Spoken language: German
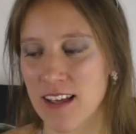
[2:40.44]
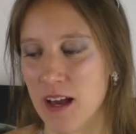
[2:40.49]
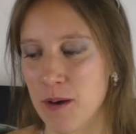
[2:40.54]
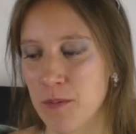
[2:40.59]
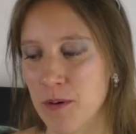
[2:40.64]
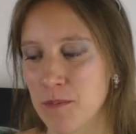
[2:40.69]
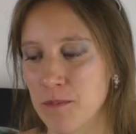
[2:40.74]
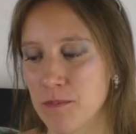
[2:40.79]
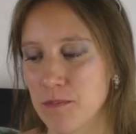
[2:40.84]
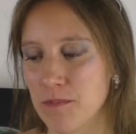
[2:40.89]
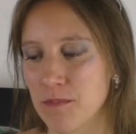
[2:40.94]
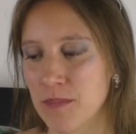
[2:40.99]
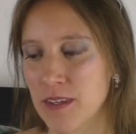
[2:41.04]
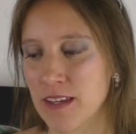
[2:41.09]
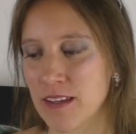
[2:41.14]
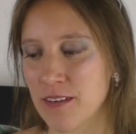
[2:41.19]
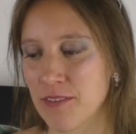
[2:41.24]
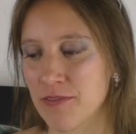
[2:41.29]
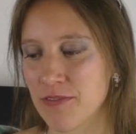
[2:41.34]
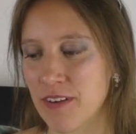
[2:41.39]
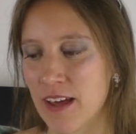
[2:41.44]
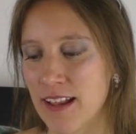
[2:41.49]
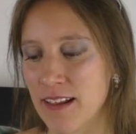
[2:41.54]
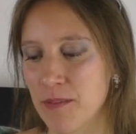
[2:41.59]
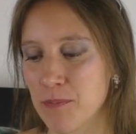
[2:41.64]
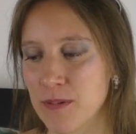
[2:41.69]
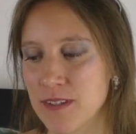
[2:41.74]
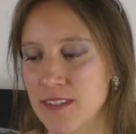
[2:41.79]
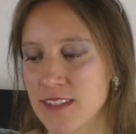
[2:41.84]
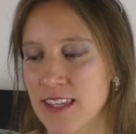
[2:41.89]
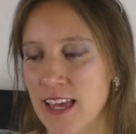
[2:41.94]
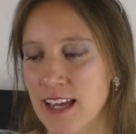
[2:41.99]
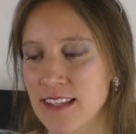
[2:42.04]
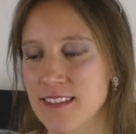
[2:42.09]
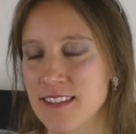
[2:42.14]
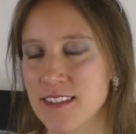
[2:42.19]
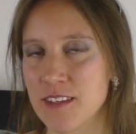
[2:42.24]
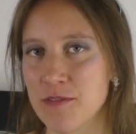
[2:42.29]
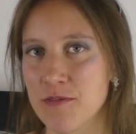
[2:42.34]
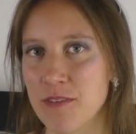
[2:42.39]
Aber mir gefällt, bis
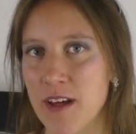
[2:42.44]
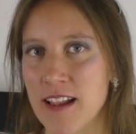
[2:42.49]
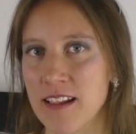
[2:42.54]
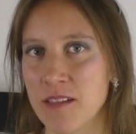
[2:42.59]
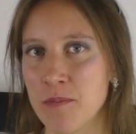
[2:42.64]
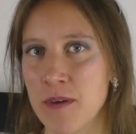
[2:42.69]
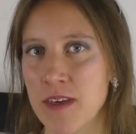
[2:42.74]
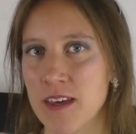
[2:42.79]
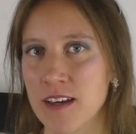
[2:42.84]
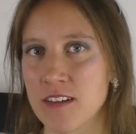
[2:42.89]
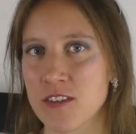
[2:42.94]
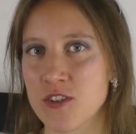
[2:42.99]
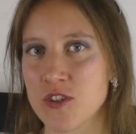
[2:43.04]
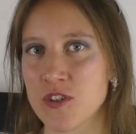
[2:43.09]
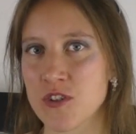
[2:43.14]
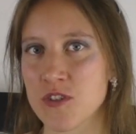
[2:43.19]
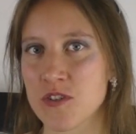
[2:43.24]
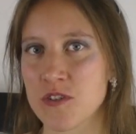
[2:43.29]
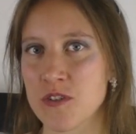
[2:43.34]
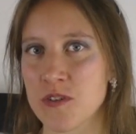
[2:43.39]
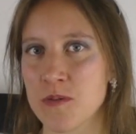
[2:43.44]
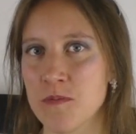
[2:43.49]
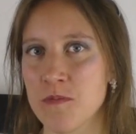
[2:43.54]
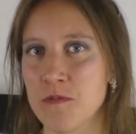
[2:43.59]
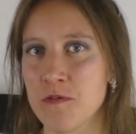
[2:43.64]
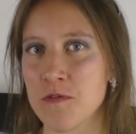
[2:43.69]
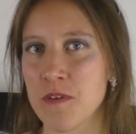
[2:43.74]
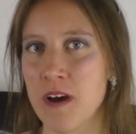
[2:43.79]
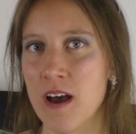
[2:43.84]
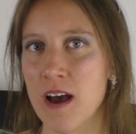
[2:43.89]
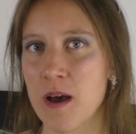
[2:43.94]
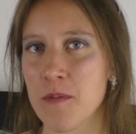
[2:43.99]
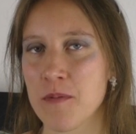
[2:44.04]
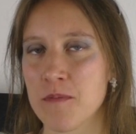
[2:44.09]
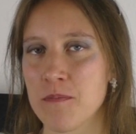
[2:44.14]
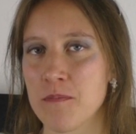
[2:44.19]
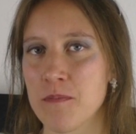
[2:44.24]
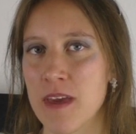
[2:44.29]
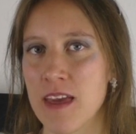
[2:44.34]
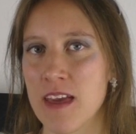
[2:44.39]
jetzt gefällt mir ihre Stimmfarbe
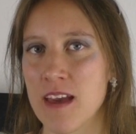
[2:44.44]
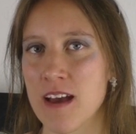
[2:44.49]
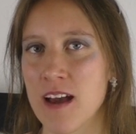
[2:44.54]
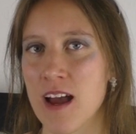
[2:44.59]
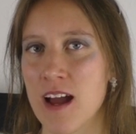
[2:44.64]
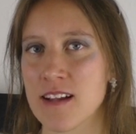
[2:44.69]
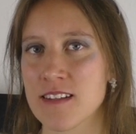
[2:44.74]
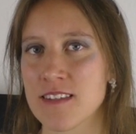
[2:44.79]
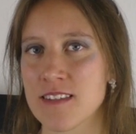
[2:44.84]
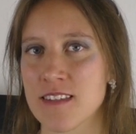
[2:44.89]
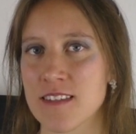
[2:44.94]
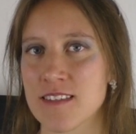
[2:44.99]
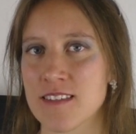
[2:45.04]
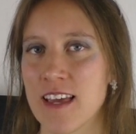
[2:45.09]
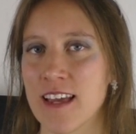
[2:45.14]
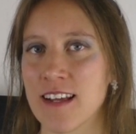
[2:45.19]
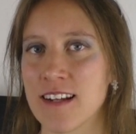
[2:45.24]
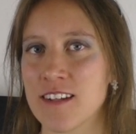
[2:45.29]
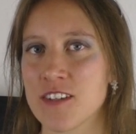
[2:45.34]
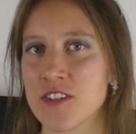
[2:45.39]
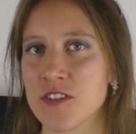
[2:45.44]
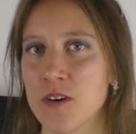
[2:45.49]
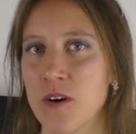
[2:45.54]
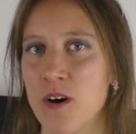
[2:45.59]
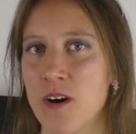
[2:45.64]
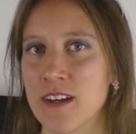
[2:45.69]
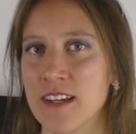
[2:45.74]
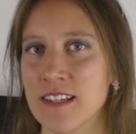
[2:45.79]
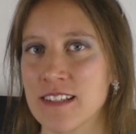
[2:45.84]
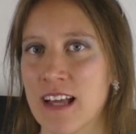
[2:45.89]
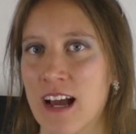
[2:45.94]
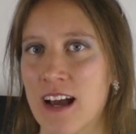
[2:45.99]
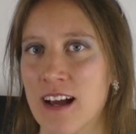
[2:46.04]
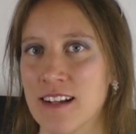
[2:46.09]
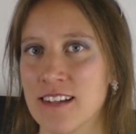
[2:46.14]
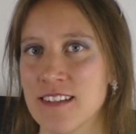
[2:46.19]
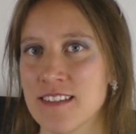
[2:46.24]
mehr als das englische Original.